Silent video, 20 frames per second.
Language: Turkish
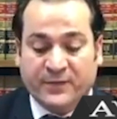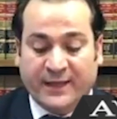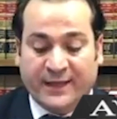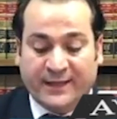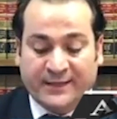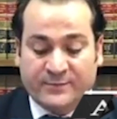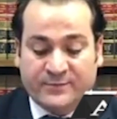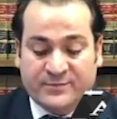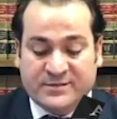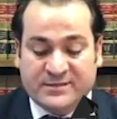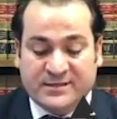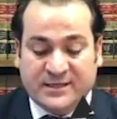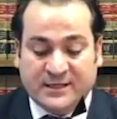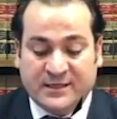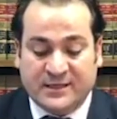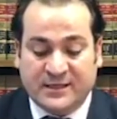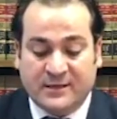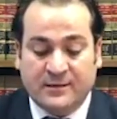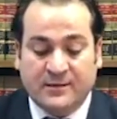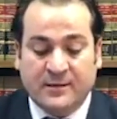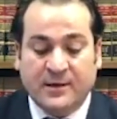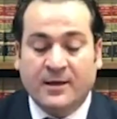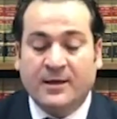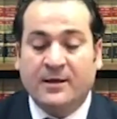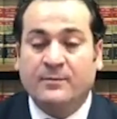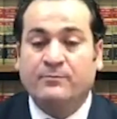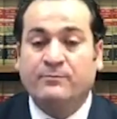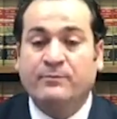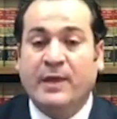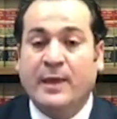elimizdeki
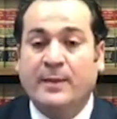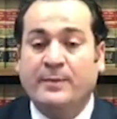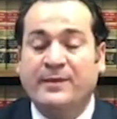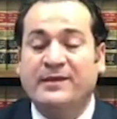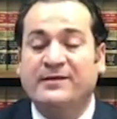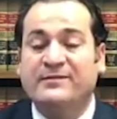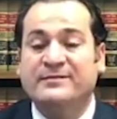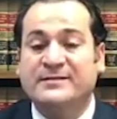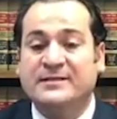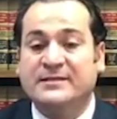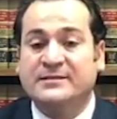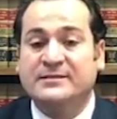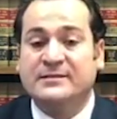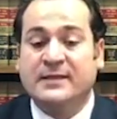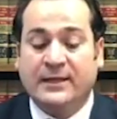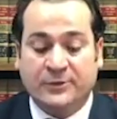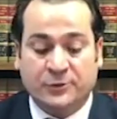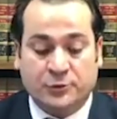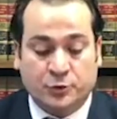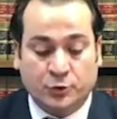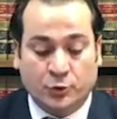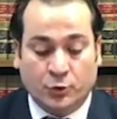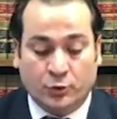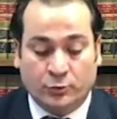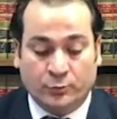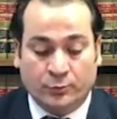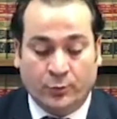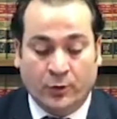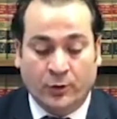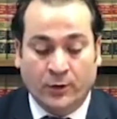B1 vizesi
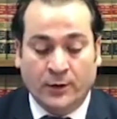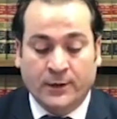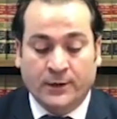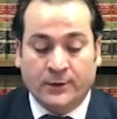değişiyor mu?